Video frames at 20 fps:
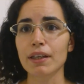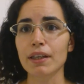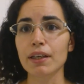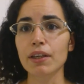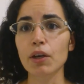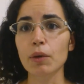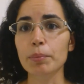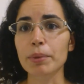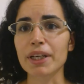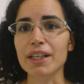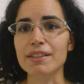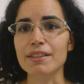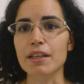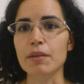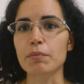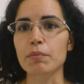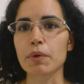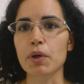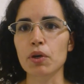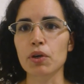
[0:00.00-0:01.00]
Io per
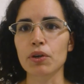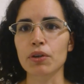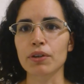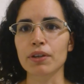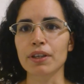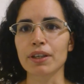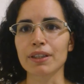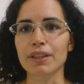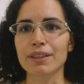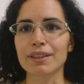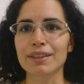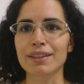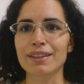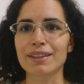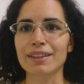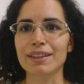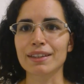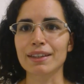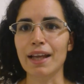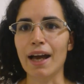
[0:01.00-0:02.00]
esempio, eh,
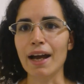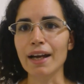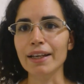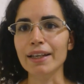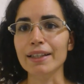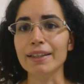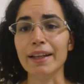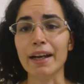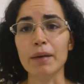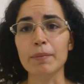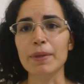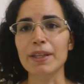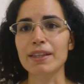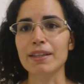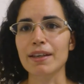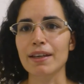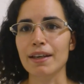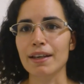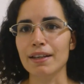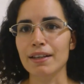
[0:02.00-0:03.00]
anche
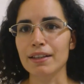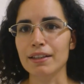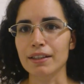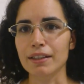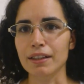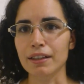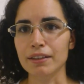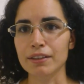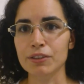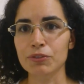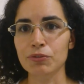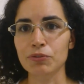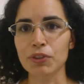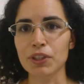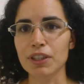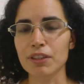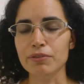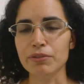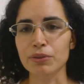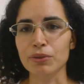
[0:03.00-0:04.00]
tramite le
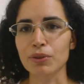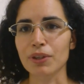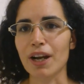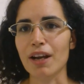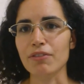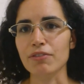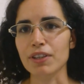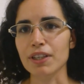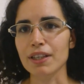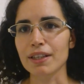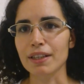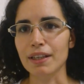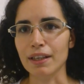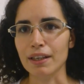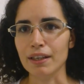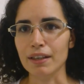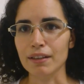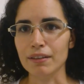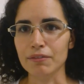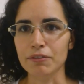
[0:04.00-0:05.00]
sfide fotografiche
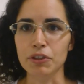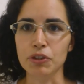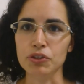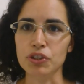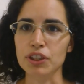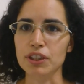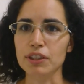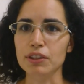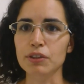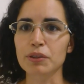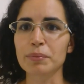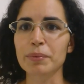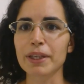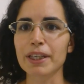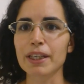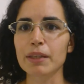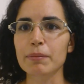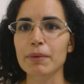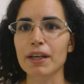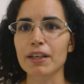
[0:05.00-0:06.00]
che vi ho citato
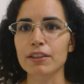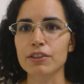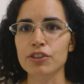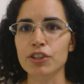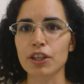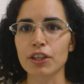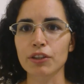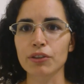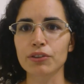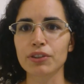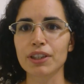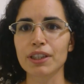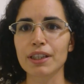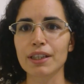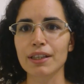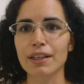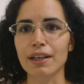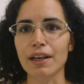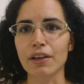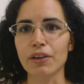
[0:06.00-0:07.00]
prima, cerco
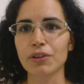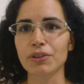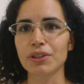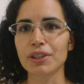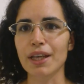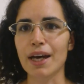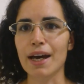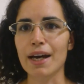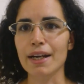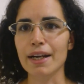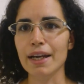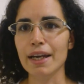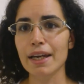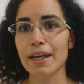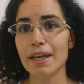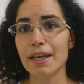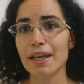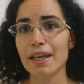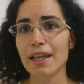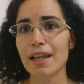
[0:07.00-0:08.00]
di
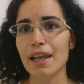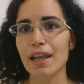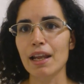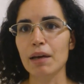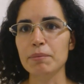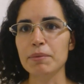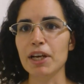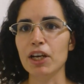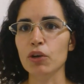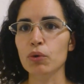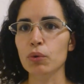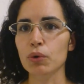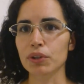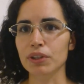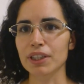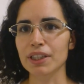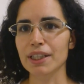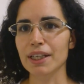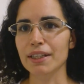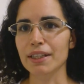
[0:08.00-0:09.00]
raccontare la mia
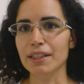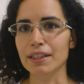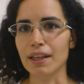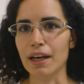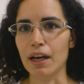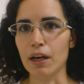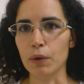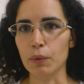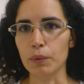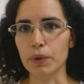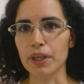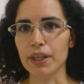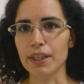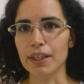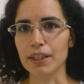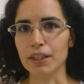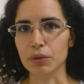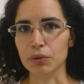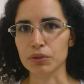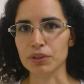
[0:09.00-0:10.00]
quotidianità
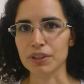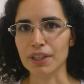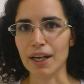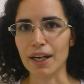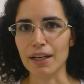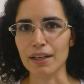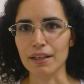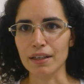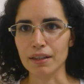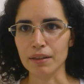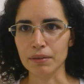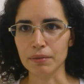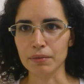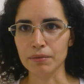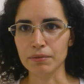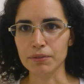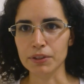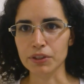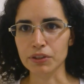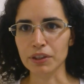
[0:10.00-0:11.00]
qui in Australia,
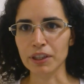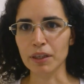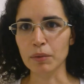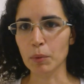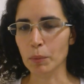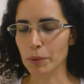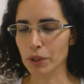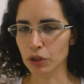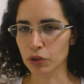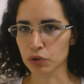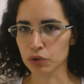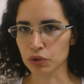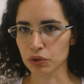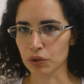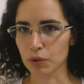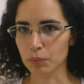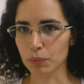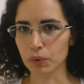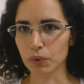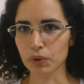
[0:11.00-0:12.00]
visto che al momento
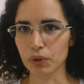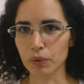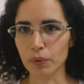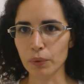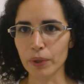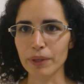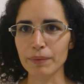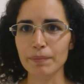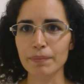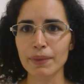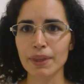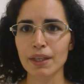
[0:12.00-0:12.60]
sono appunto qui.